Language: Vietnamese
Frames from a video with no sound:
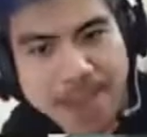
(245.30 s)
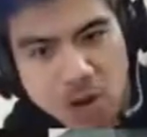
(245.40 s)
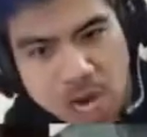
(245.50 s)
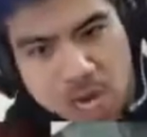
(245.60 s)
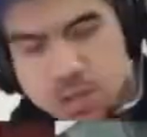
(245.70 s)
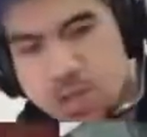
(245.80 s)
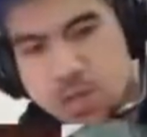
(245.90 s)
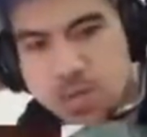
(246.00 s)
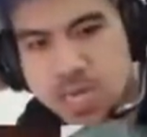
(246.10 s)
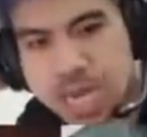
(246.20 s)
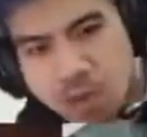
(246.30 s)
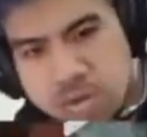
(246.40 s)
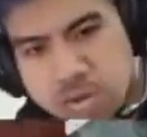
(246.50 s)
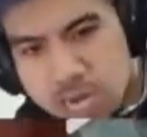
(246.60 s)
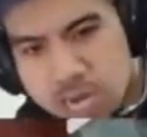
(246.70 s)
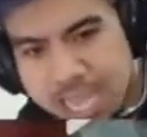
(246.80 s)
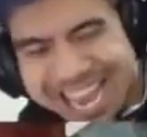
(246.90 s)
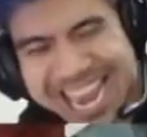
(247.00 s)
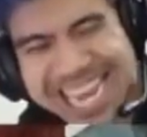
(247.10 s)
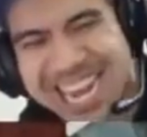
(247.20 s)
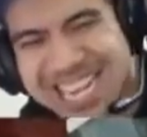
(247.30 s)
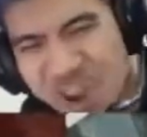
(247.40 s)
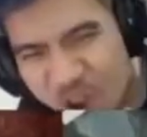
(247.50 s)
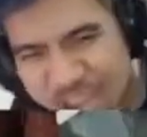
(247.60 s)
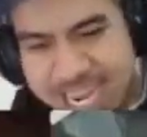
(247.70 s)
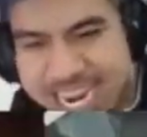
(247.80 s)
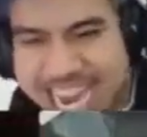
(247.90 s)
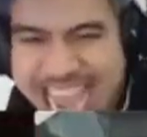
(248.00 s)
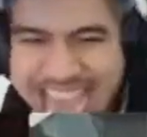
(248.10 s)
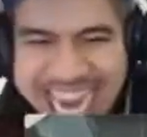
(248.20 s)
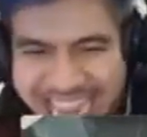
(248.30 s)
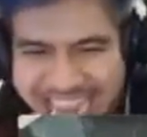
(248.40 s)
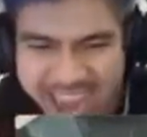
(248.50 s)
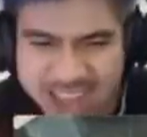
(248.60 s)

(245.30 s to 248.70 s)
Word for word: được. Không được, thế là được rồi, điên à? nè.